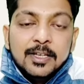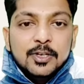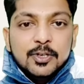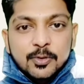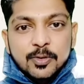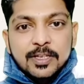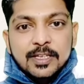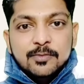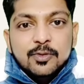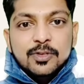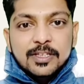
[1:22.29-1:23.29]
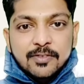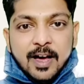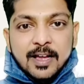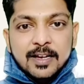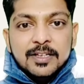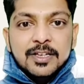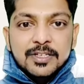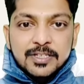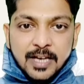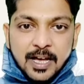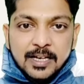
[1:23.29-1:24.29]
क्योंकि वो दीवार
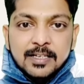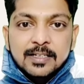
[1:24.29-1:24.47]
शार्क